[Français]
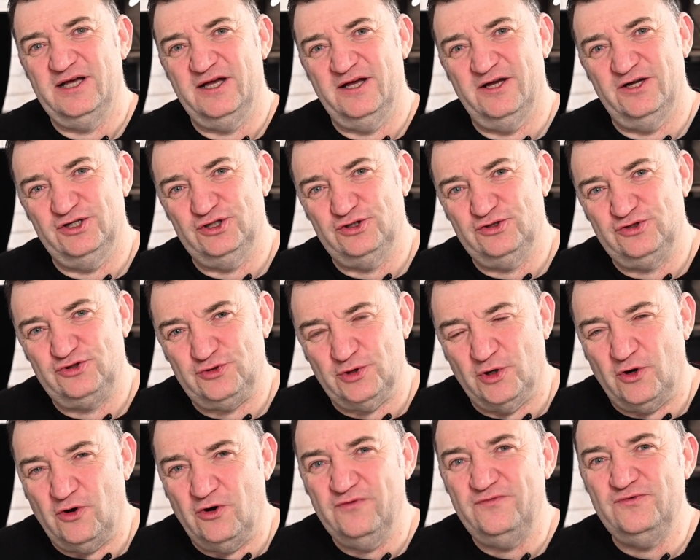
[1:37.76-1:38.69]
euh, je suis
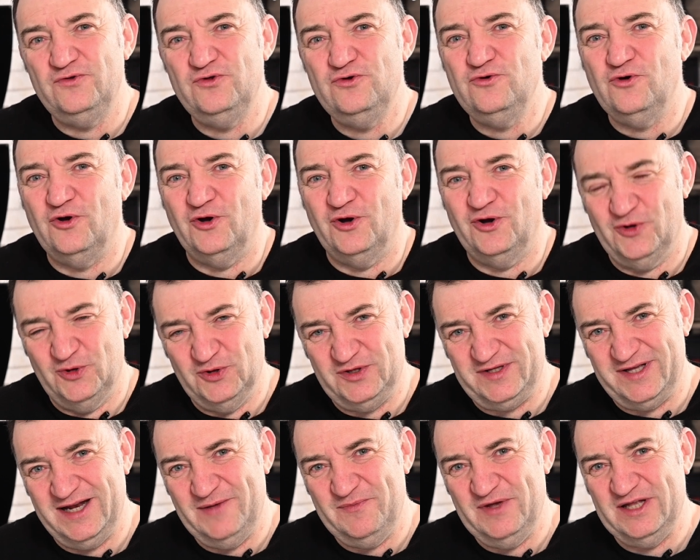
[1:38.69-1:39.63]
revenu au, euh, au
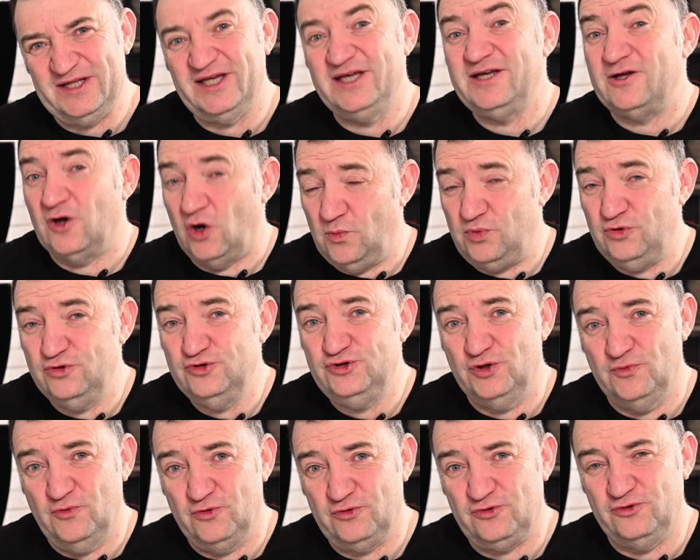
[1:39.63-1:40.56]
télémétrique en plus
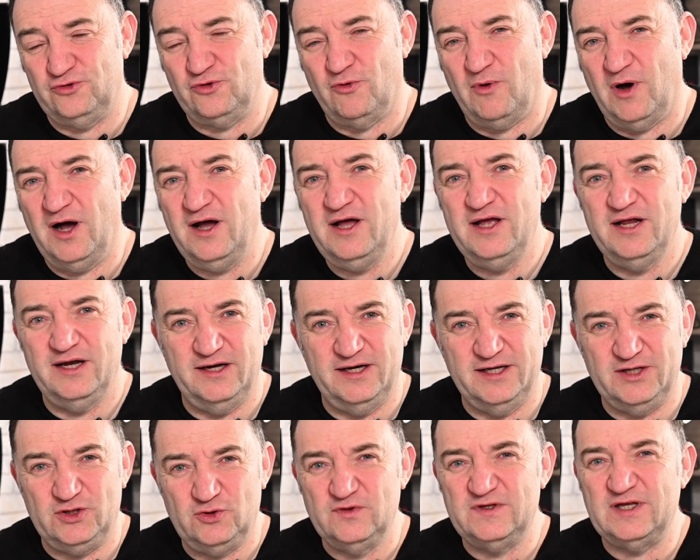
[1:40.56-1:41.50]
de mon Q3,
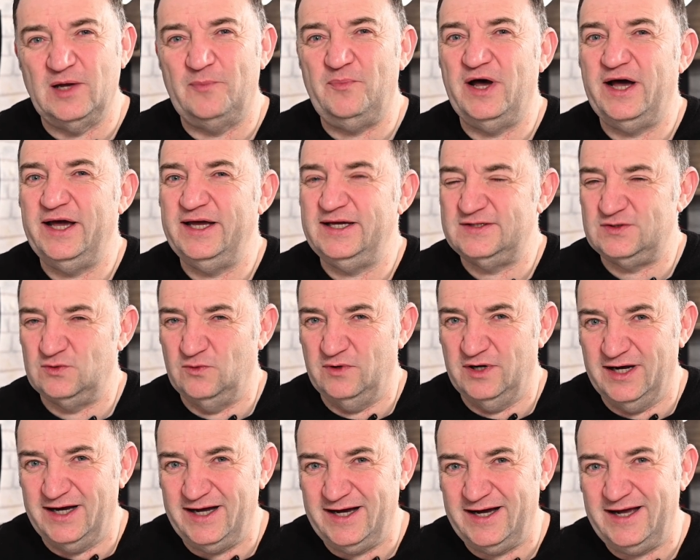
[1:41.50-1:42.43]
les deux appareils sont
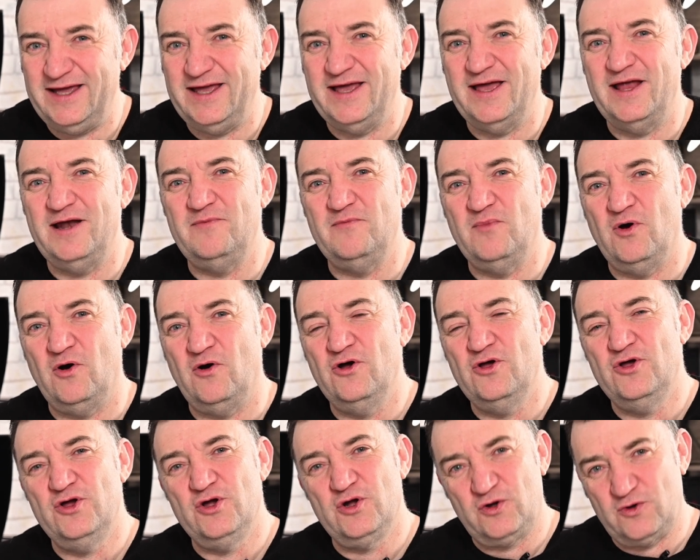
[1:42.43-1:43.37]
réellement
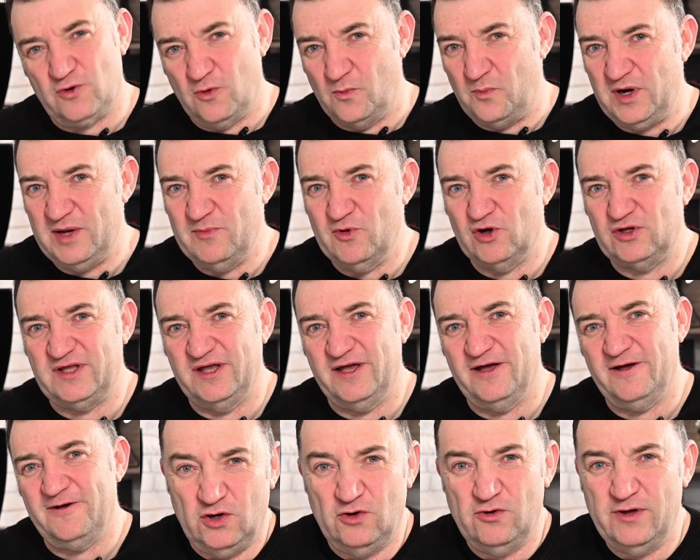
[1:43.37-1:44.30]

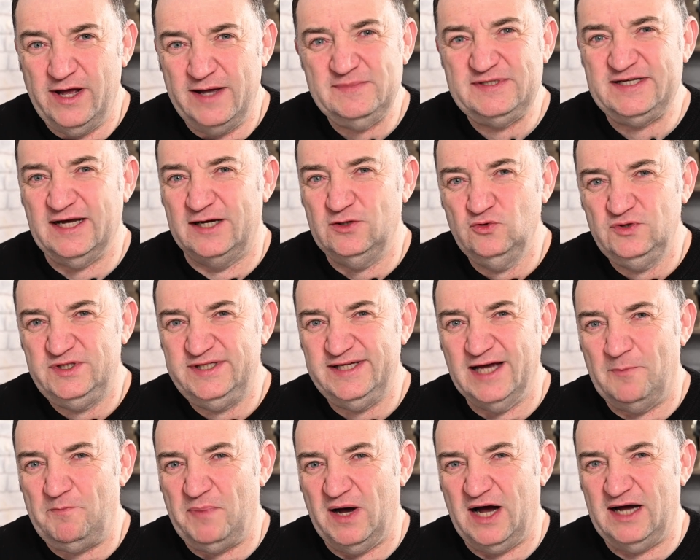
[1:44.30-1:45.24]
complémentaire. Le M, c'est un outil
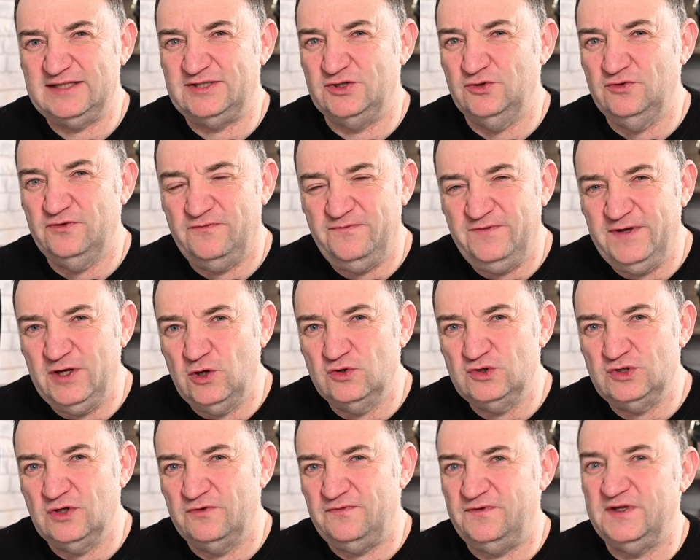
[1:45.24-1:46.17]
à part, c'est une
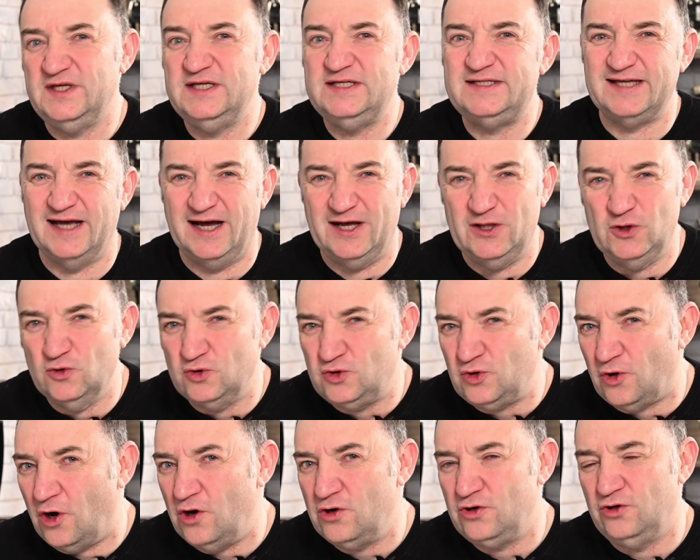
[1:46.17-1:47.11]
philosophie, c'est un
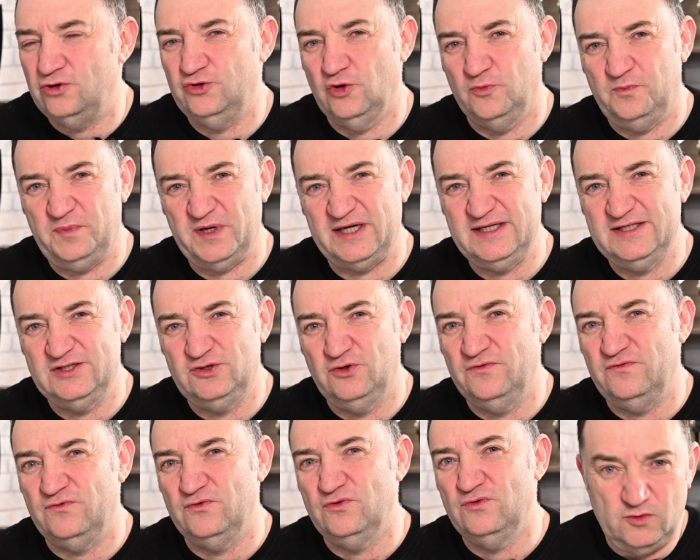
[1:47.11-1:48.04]
autre angle de prise de
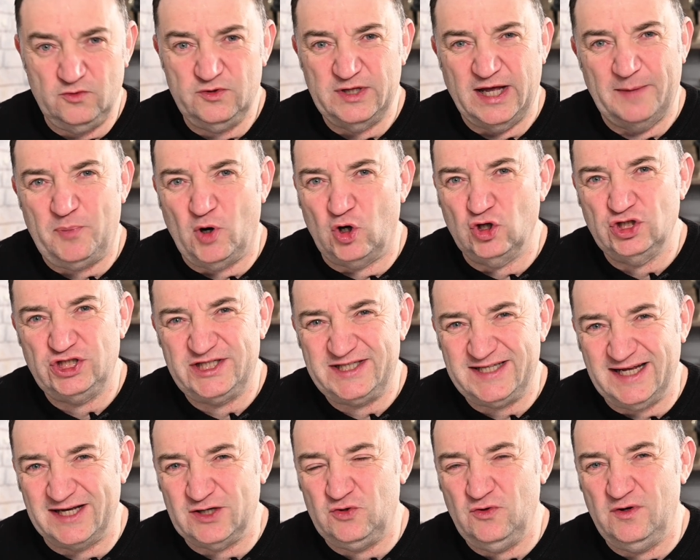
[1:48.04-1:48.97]
vue, une approche
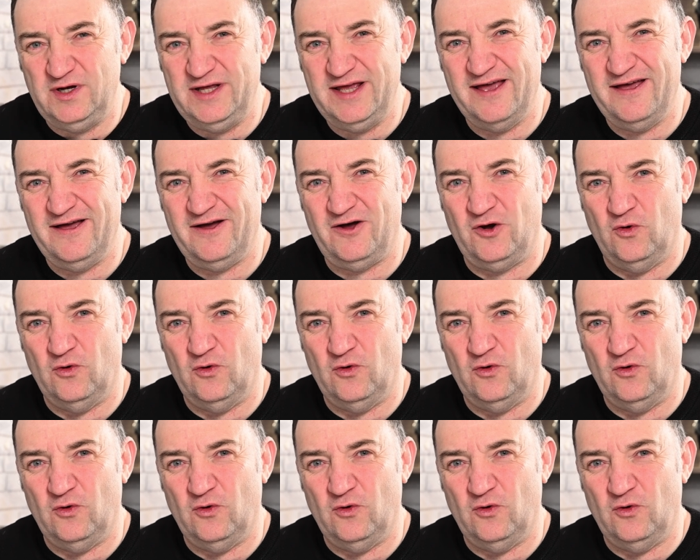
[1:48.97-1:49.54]
singulière.